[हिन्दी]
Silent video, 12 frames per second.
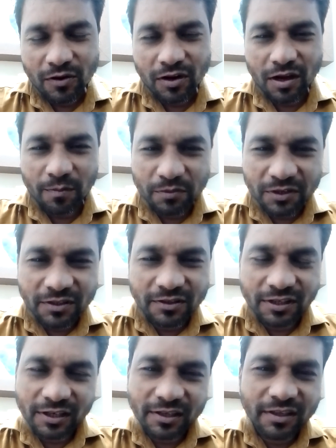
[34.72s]
और अपने
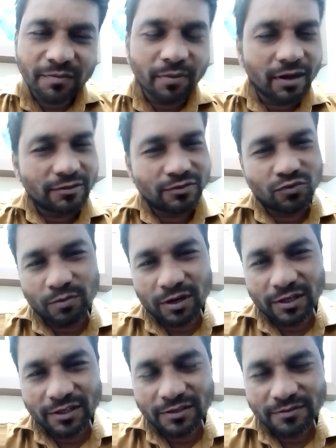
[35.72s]
दिल की बात को
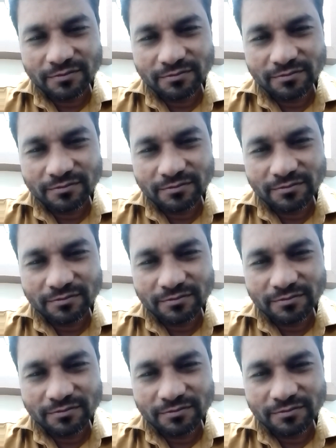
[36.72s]
माने